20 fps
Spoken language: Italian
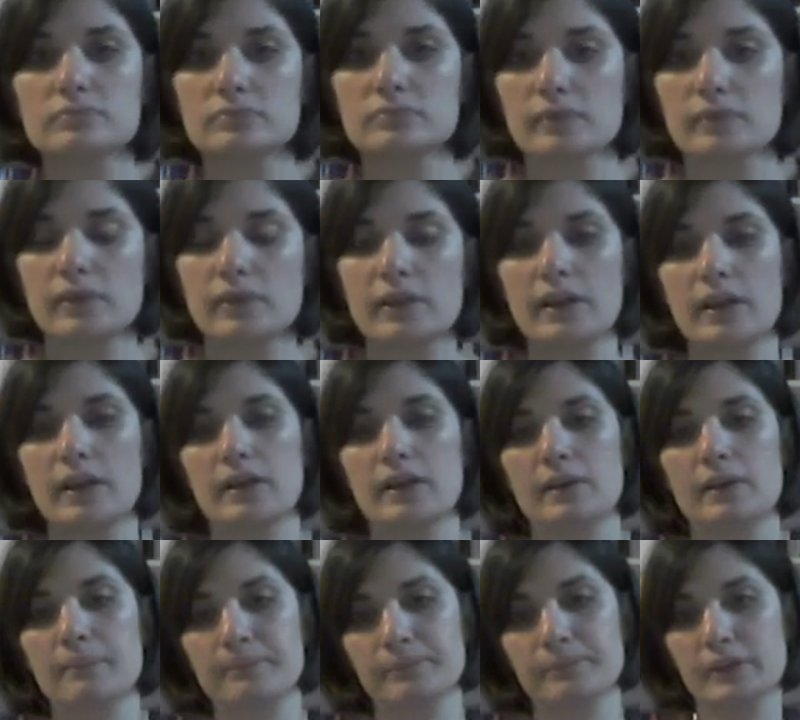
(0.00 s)
il,
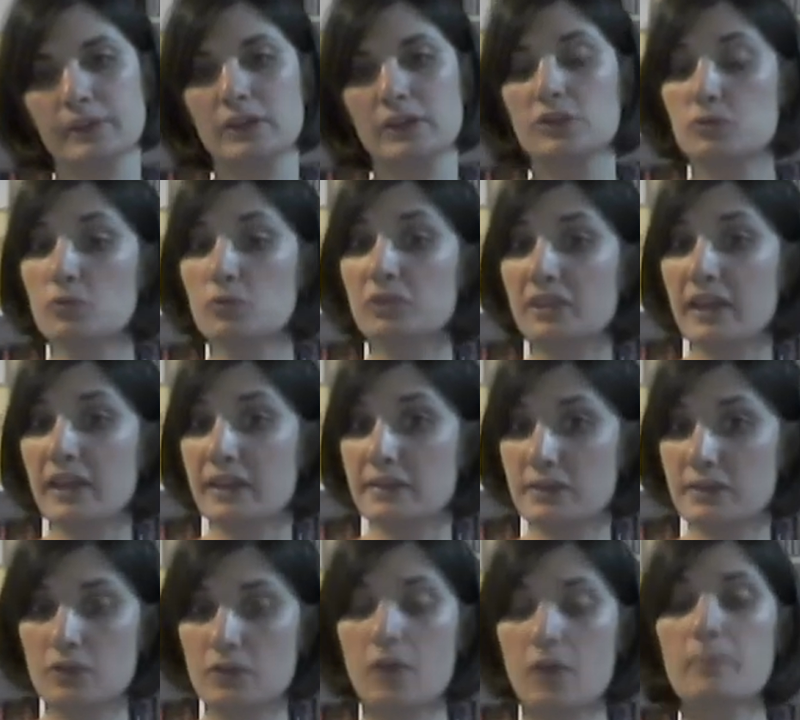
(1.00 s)
ehm, il suo
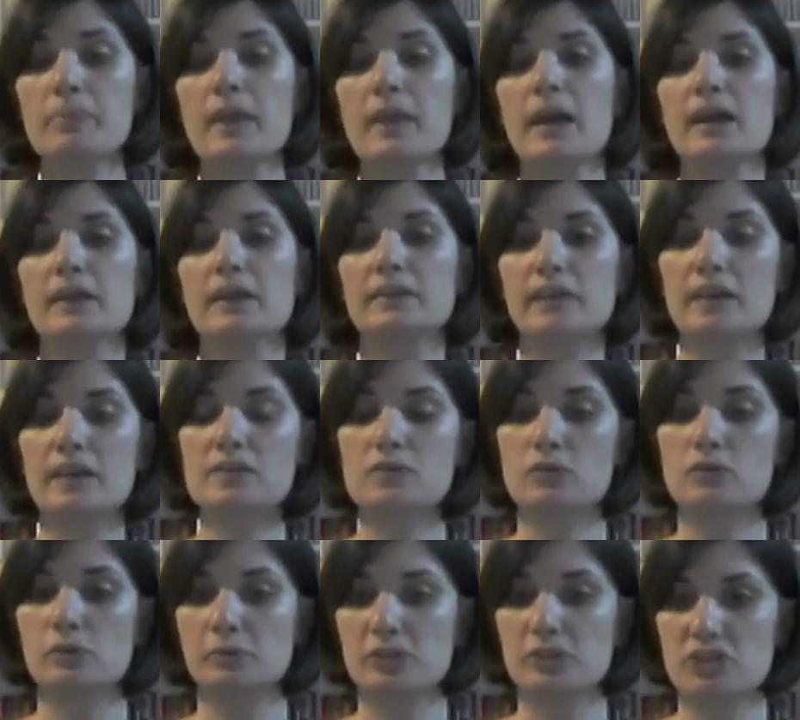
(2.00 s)
testo,
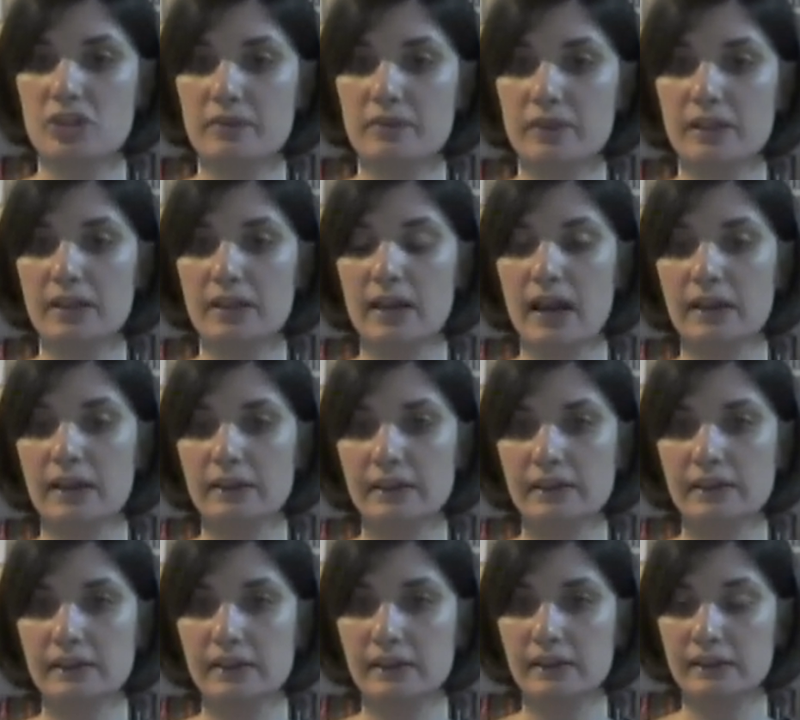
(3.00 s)
Tasso comincia ad avere
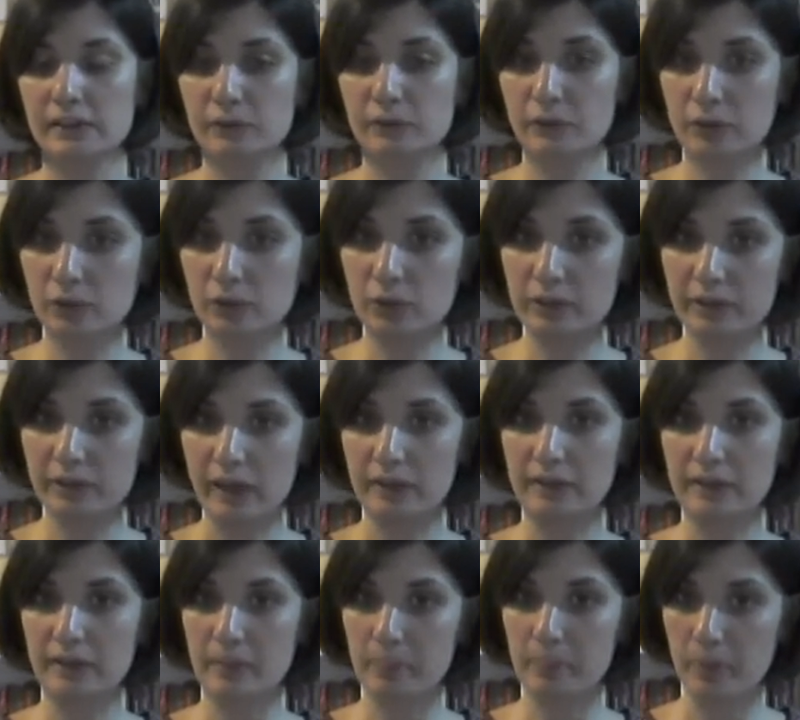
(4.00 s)
anche delle difficoltà
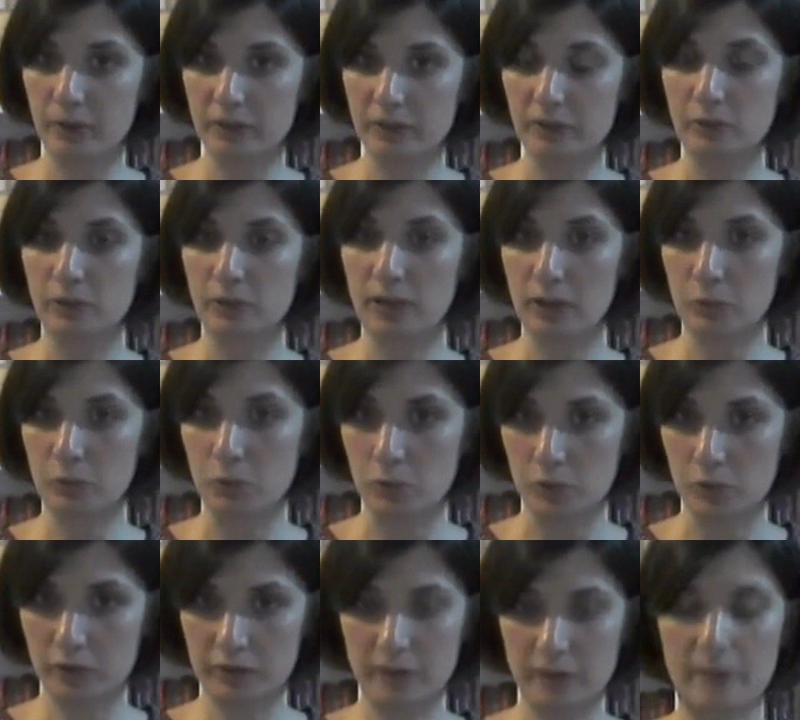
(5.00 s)
nei rapporti con la
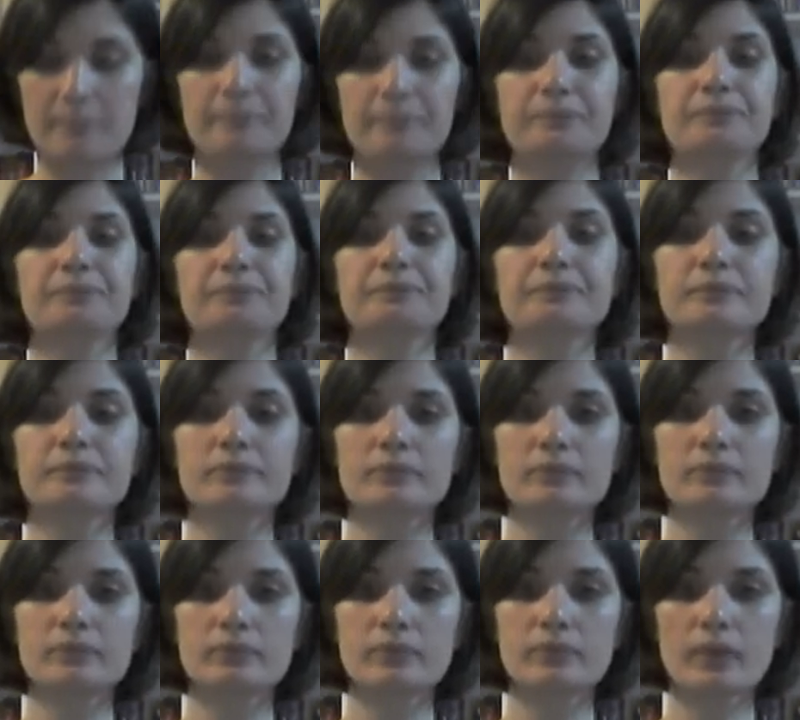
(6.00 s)
corte.
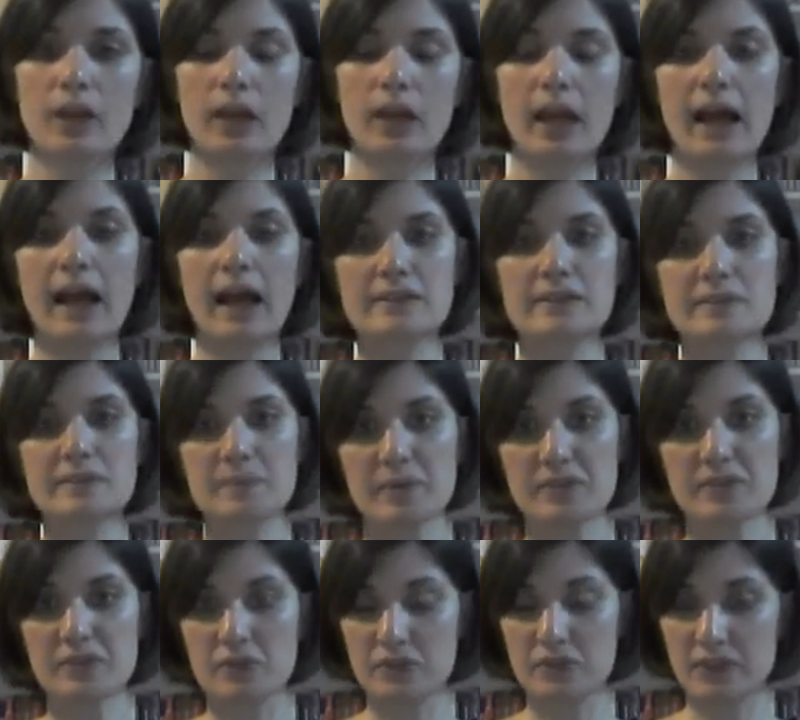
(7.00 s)
Ha
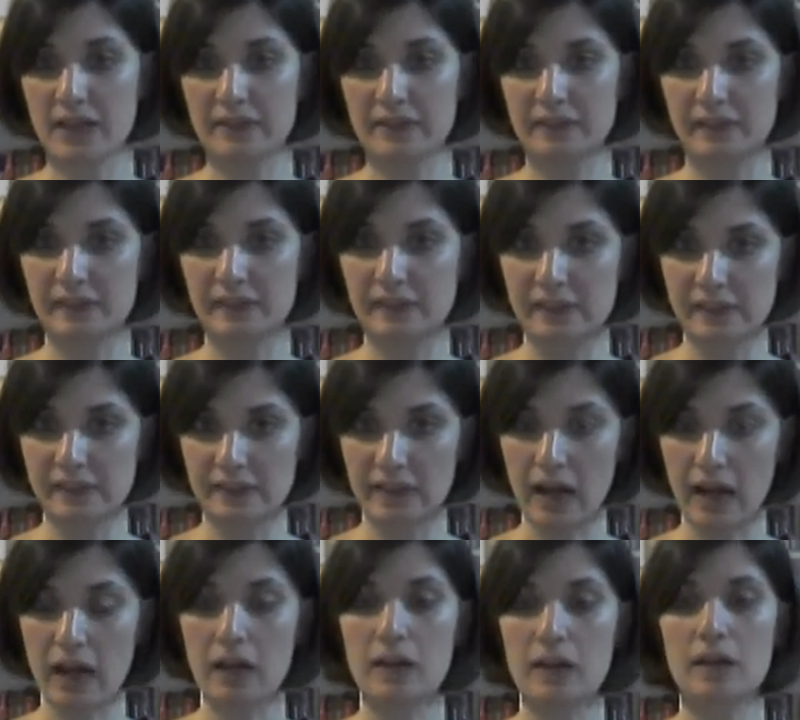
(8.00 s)
spesso scatti d'ira,